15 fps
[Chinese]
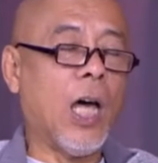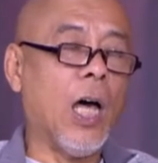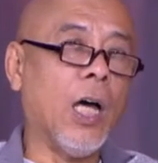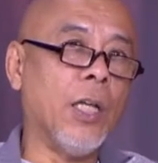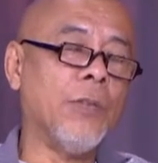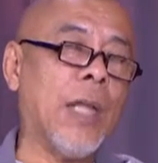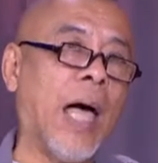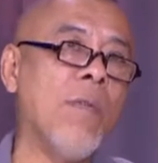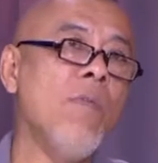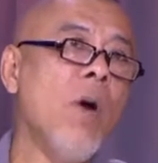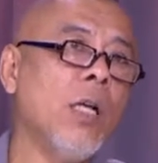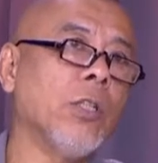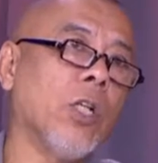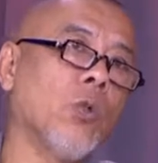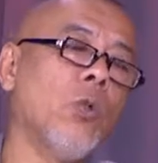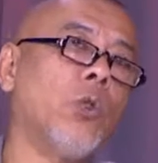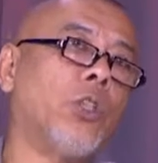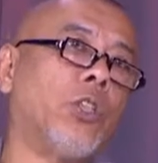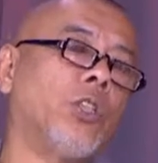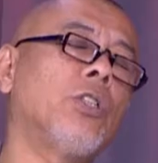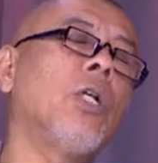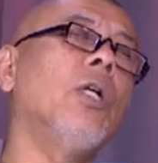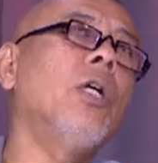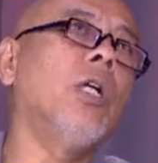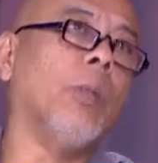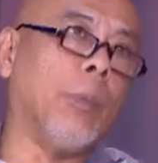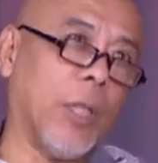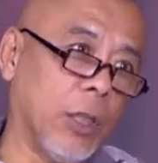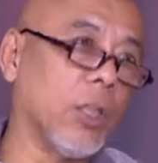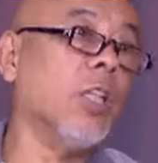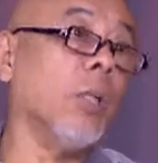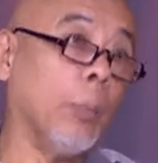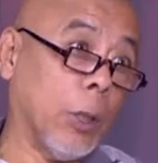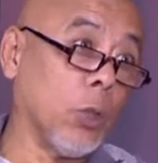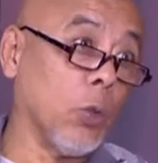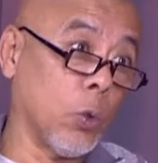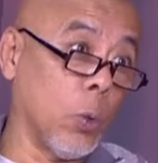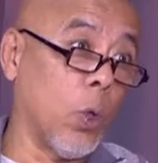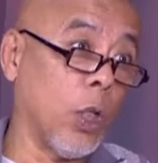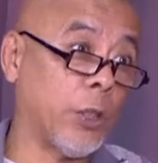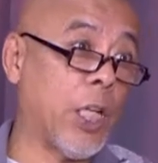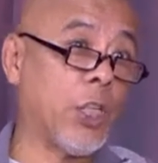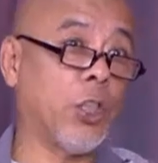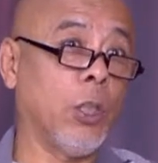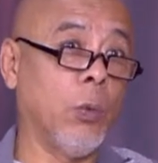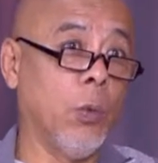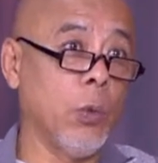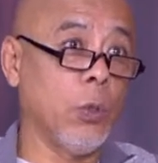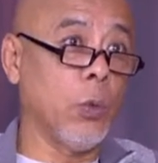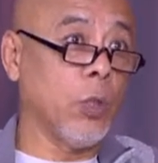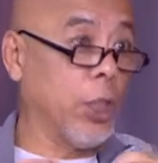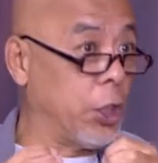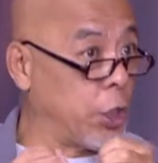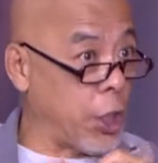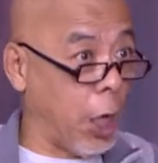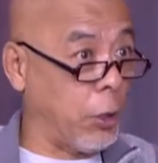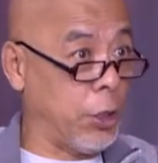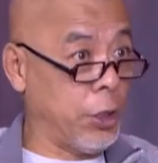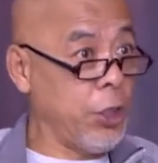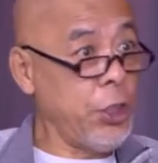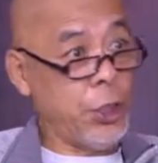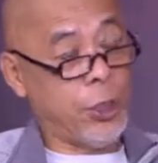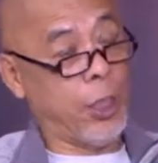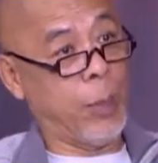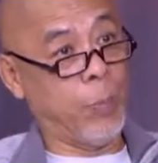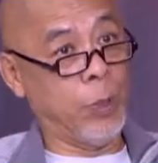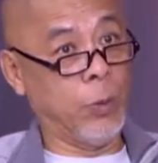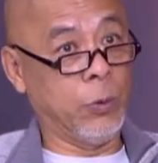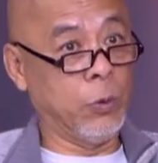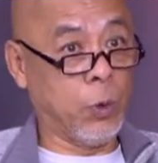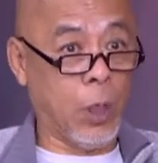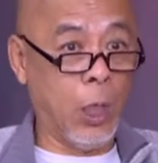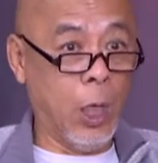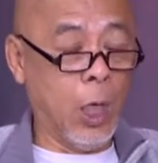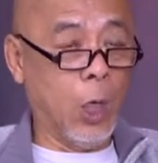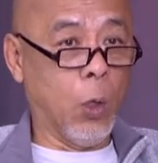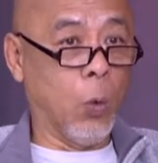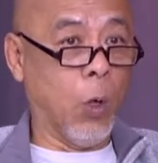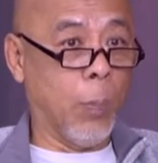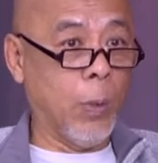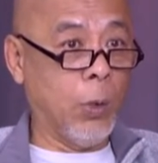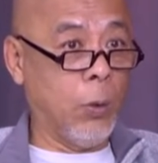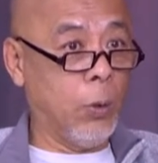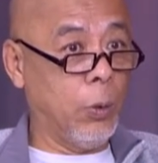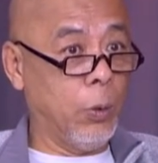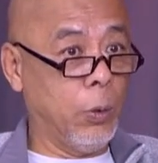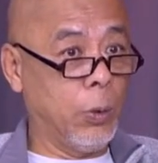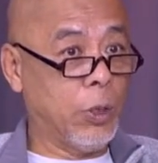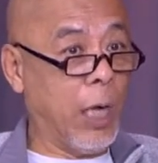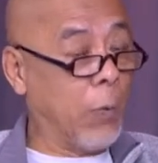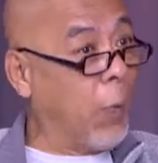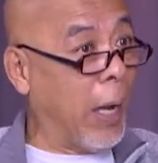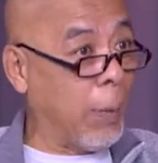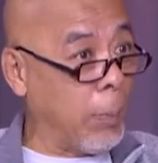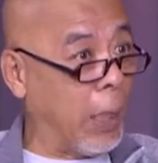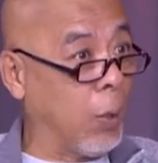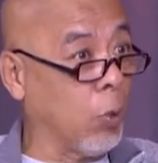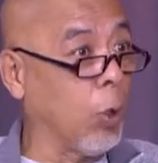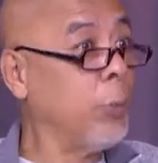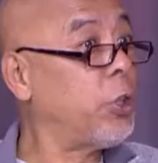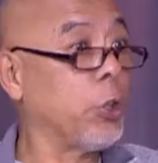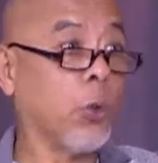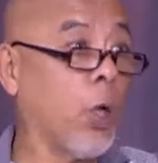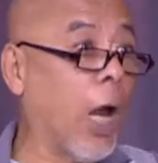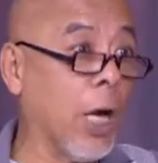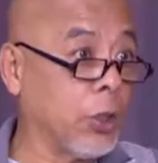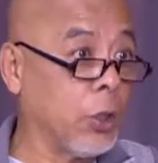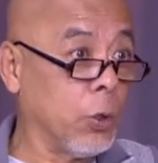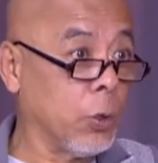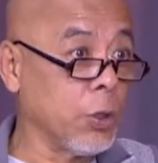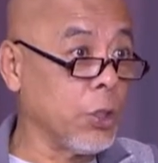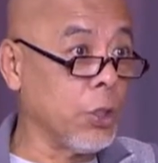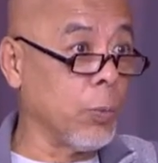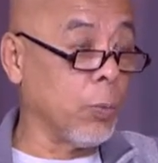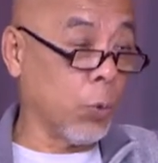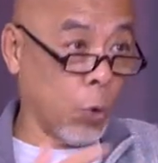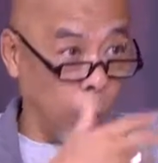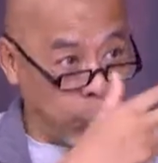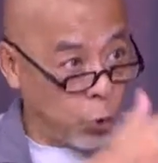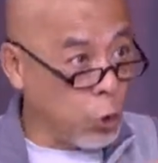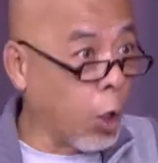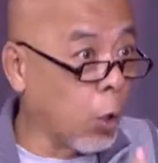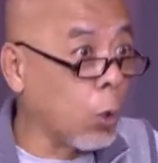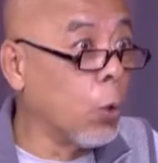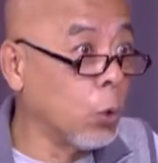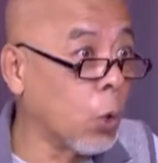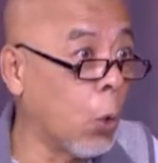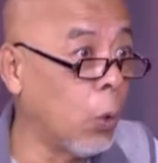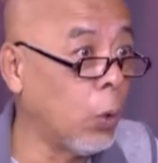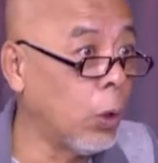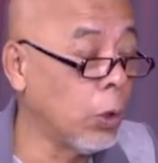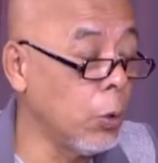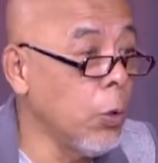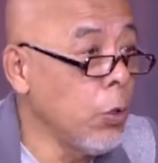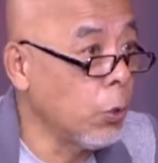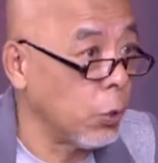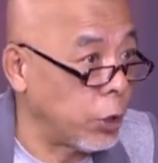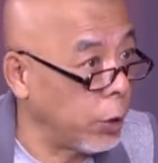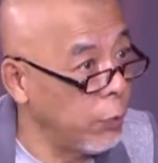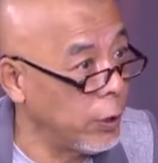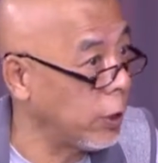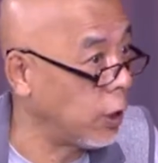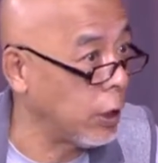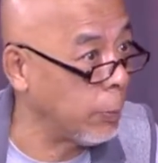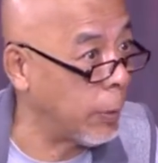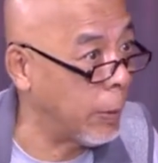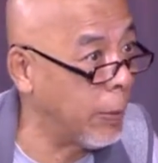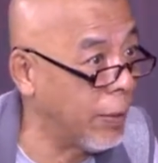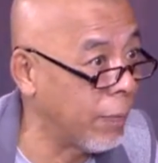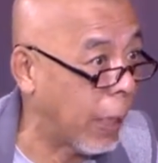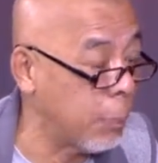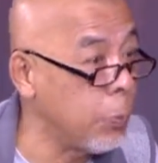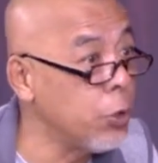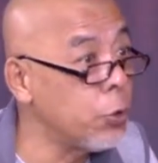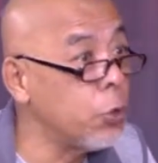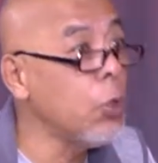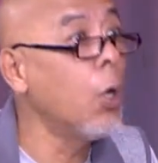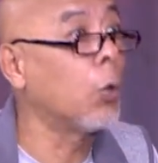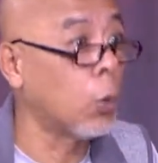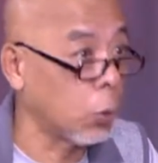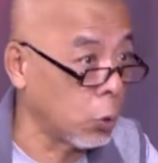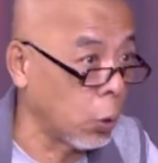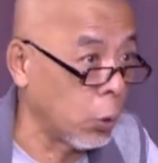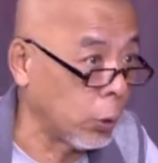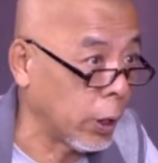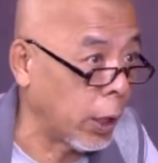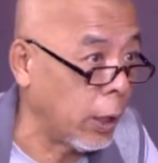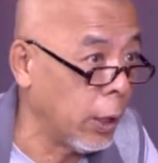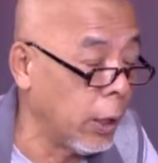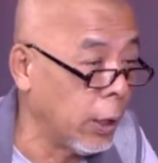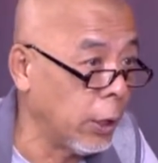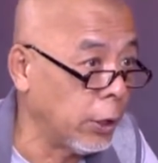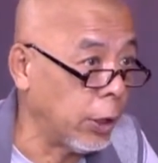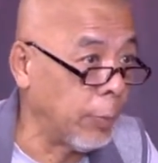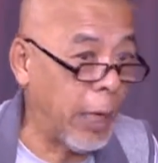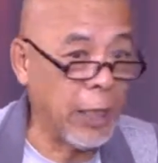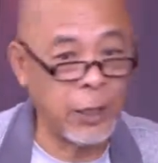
呃，难忘的故事特别特别的多，在生活中一个小的细节，比如说我们在外面，我们只会二十六个字母，我们需要沟通，因为有些问题你没办法，必须要沟通的。是吧？